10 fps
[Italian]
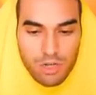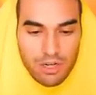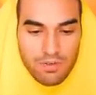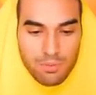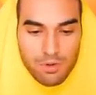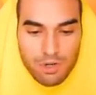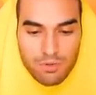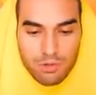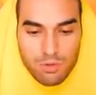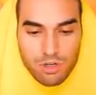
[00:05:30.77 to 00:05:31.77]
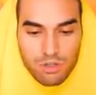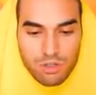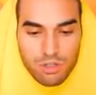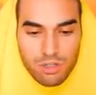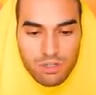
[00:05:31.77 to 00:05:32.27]
arriva un pugno a qualcuno
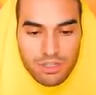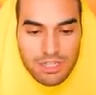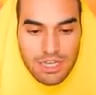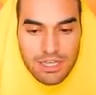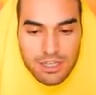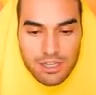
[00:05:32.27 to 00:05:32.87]
Dai,